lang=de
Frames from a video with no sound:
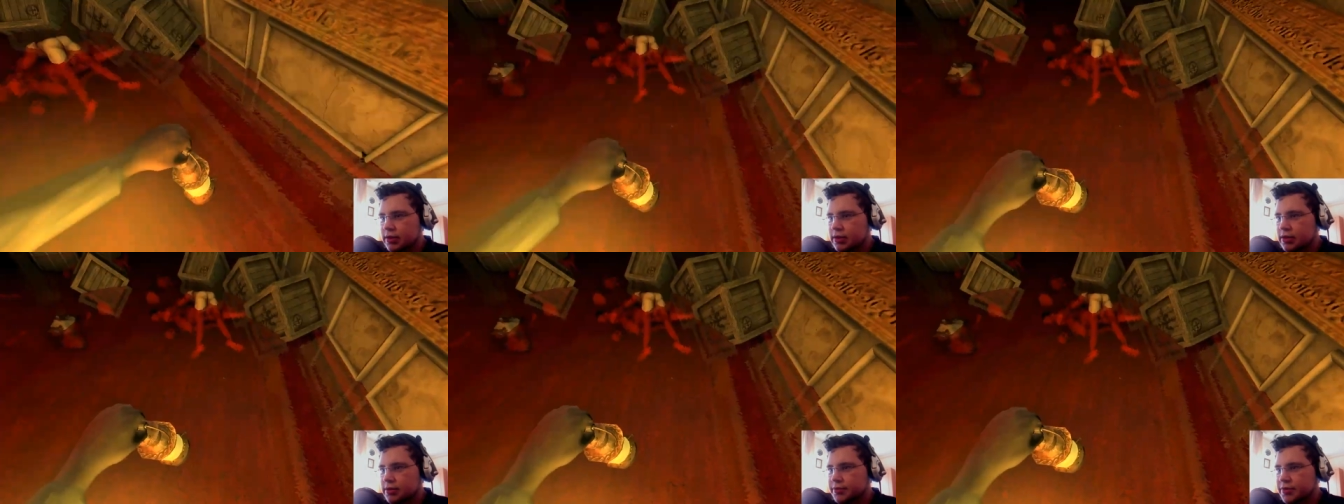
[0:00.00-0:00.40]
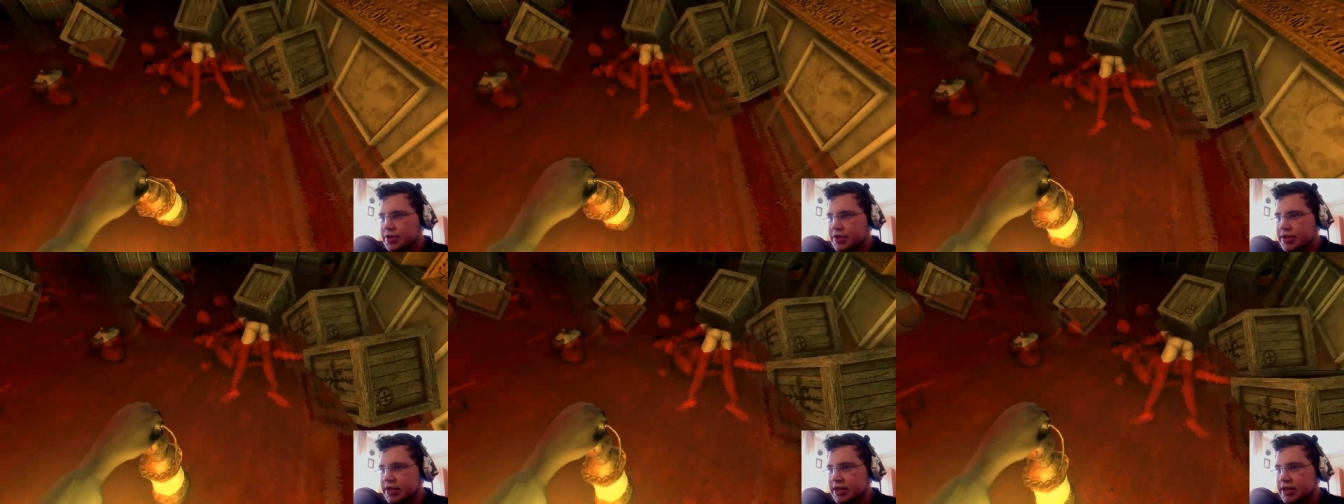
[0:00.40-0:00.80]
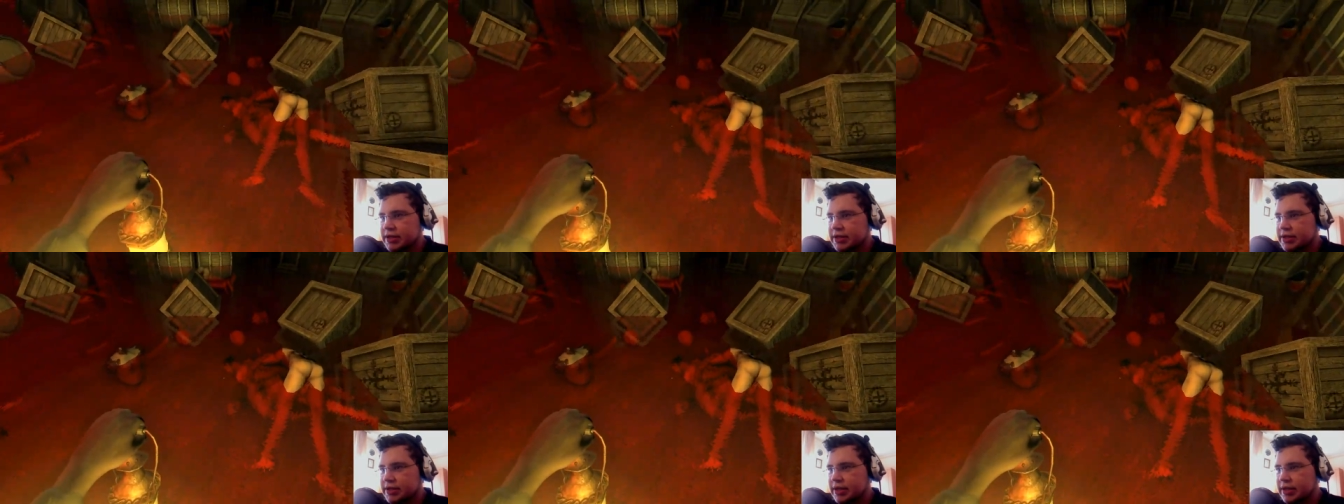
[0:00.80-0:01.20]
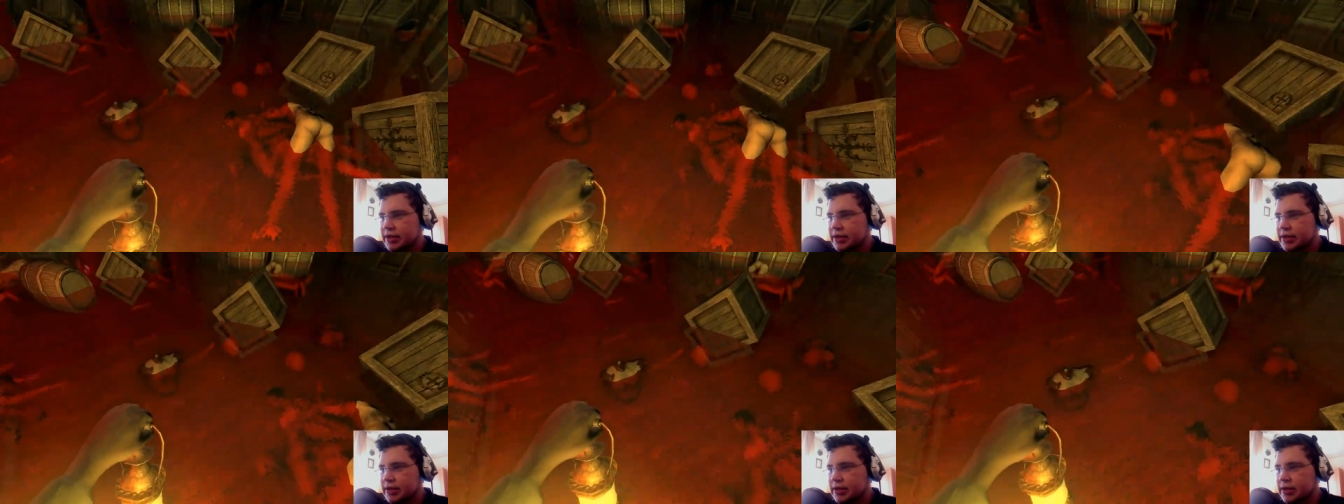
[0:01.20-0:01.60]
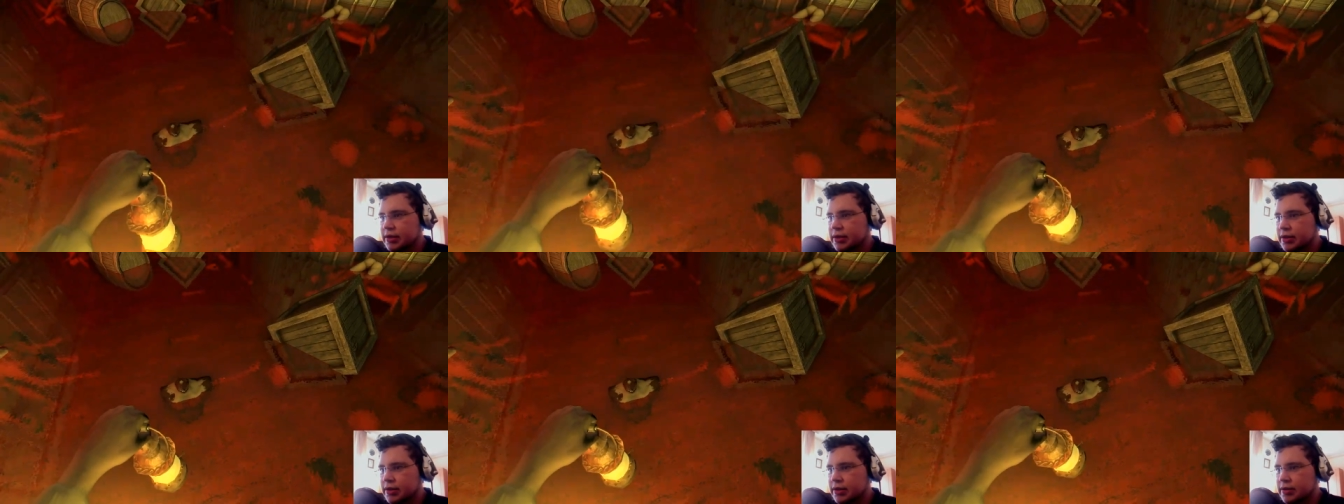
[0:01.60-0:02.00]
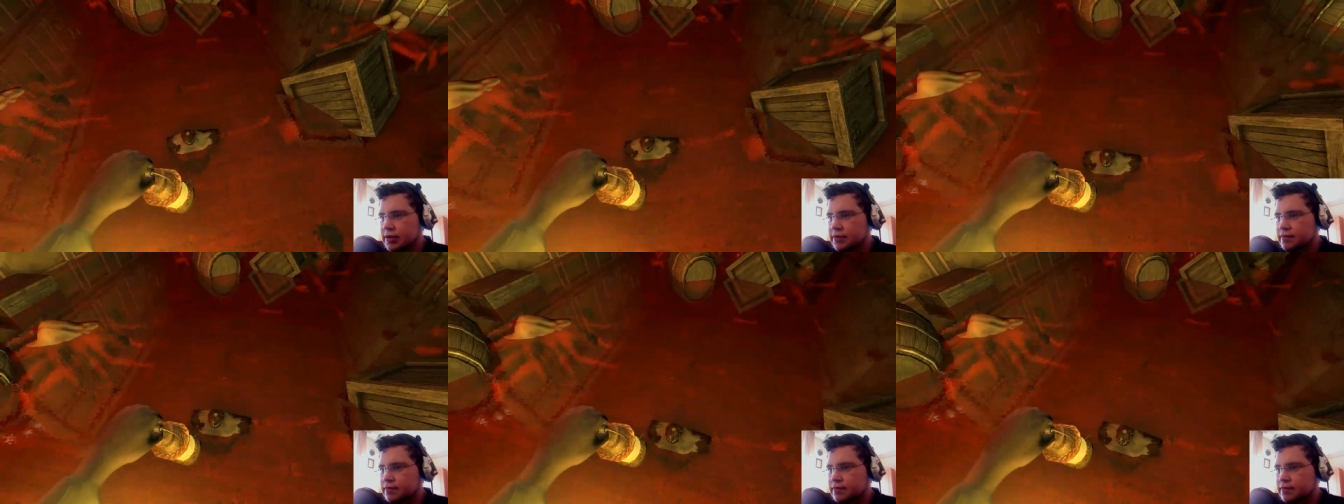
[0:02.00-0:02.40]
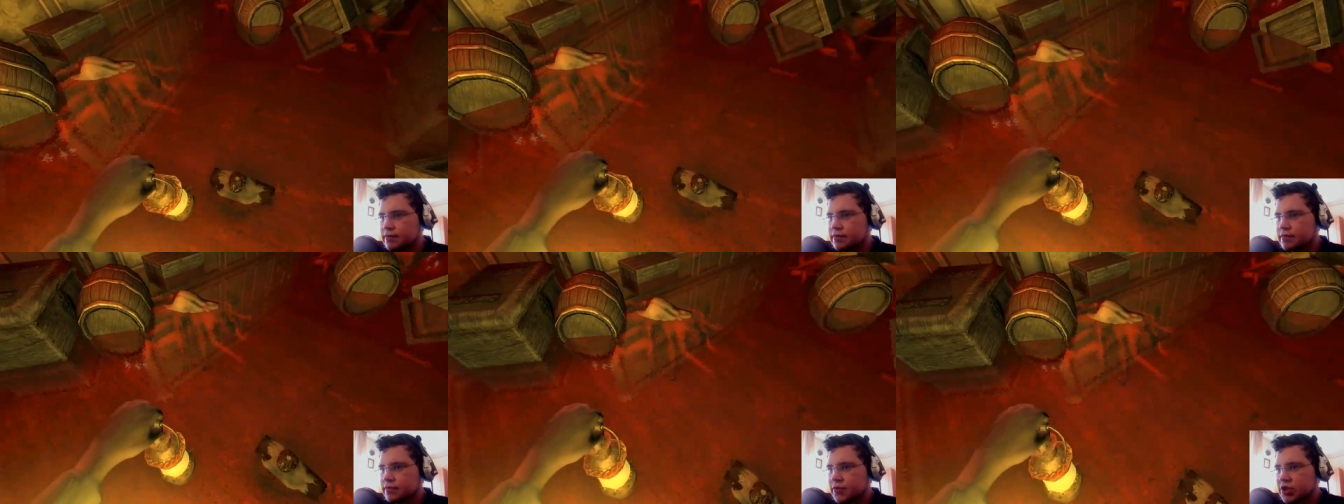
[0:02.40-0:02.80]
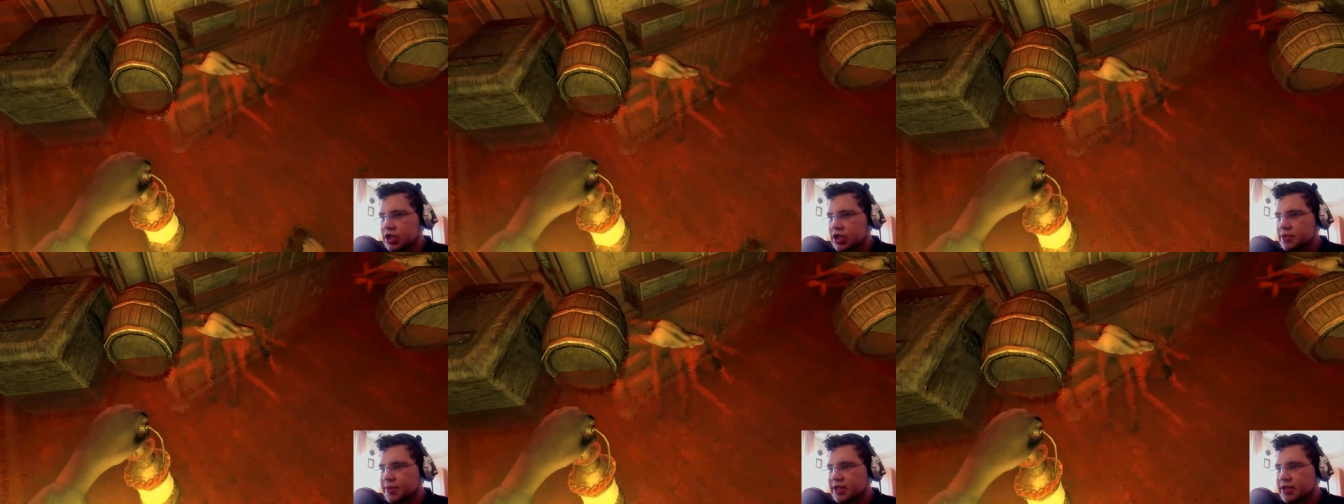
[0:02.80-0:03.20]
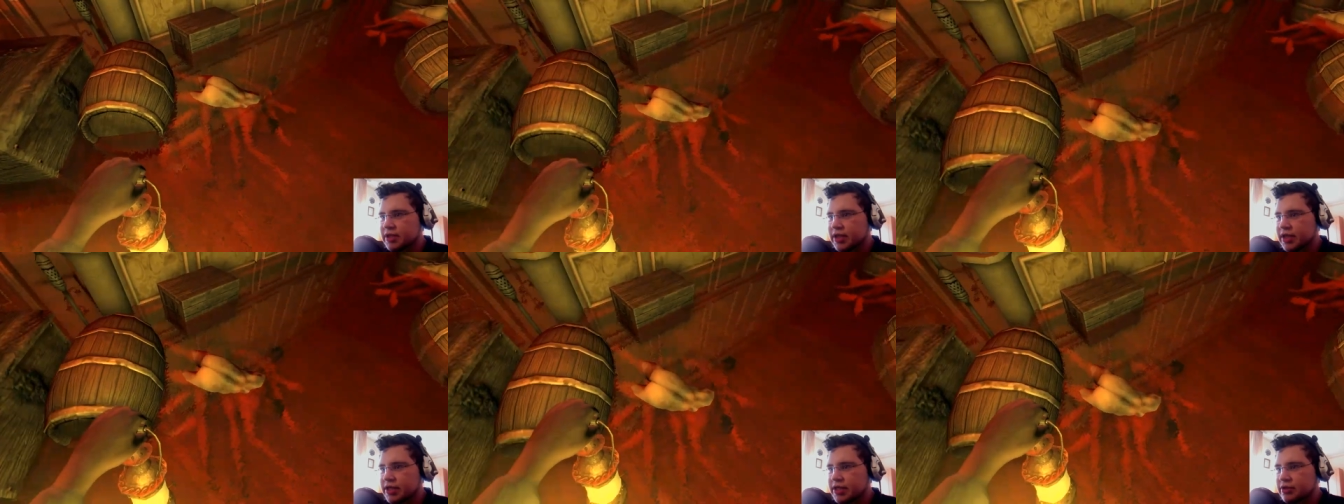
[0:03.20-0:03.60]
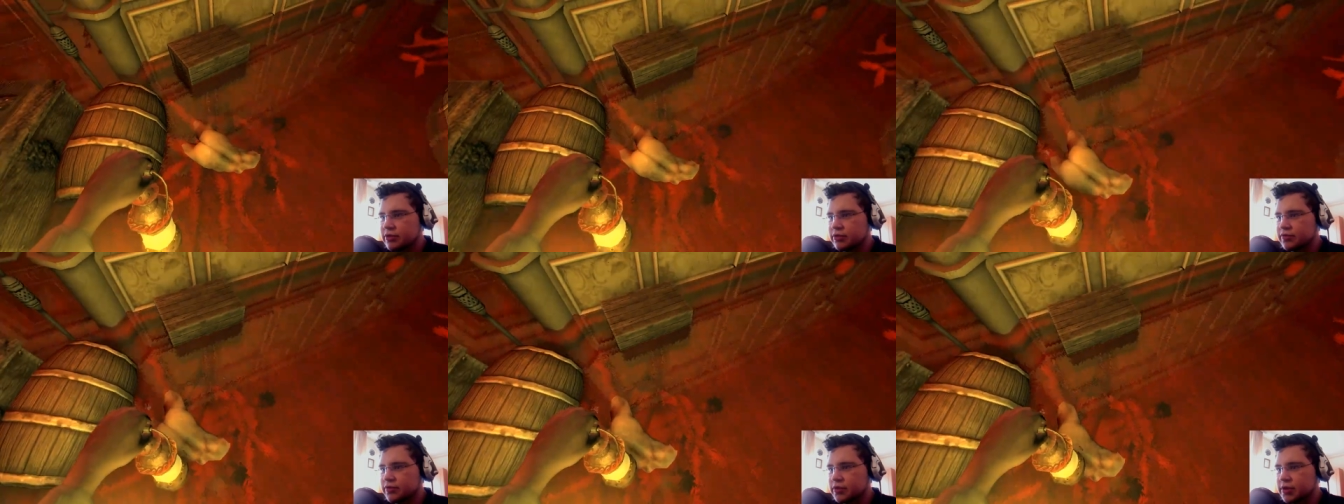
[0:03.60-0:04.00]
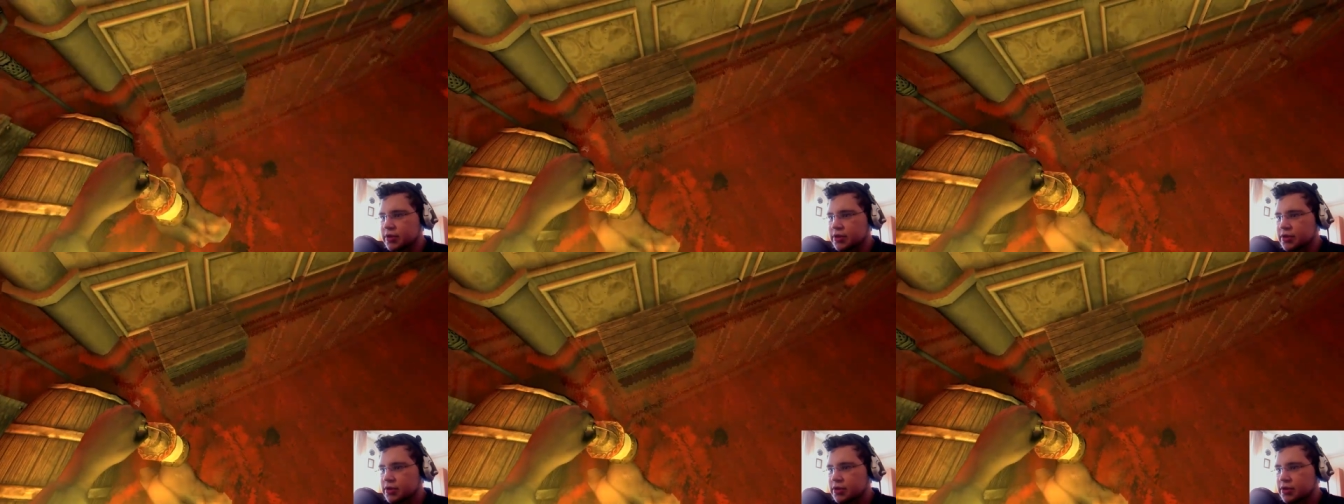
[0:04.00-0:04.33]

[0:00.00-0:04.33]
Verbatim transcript: Ich muss nachdenken. Wahrscheinlich bei den Leichen irgendwo, ja?